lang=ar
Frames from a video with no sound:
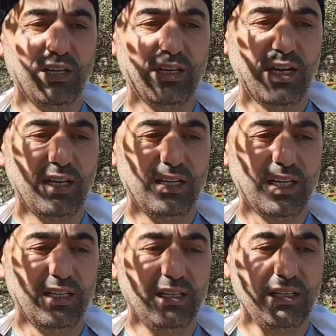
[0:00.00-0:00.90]
النحل
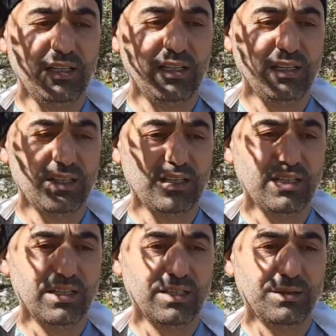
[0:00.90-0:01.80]
يعني كثير
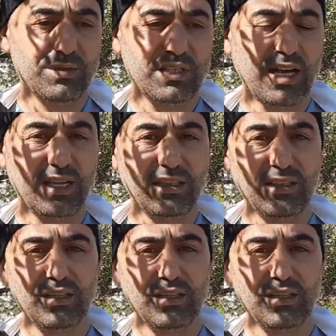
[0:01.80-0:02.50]
مستعد